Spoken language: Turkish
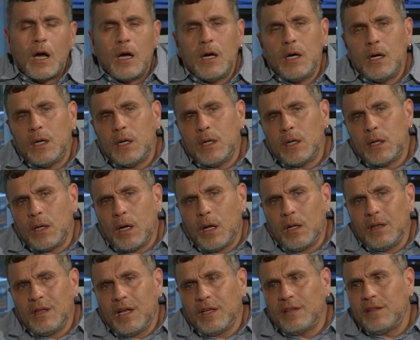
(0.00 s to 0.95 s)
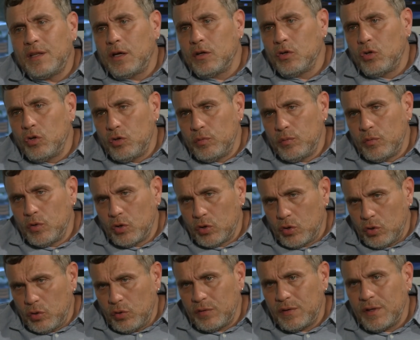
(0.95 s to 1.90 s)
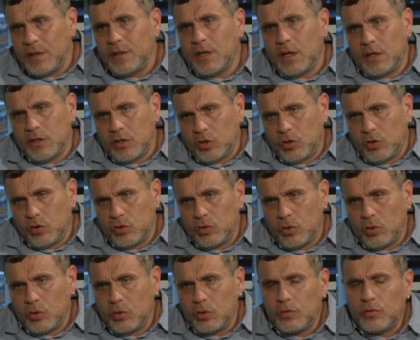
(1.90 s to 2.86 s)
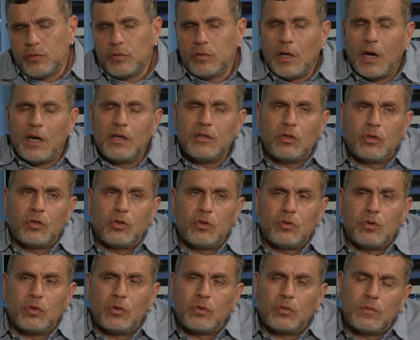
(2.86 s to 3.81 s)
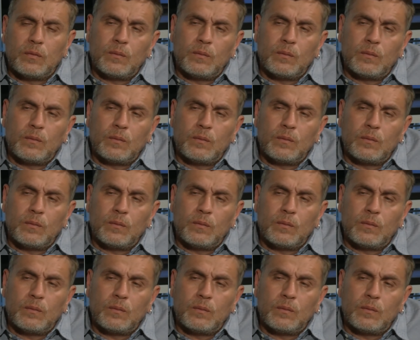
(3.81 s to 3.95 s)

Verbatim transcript: Ee, Allah'tan görünmüyor. Görünse daha da kötü. Öyle olur. mi? Daha da Peki kötü bu olur.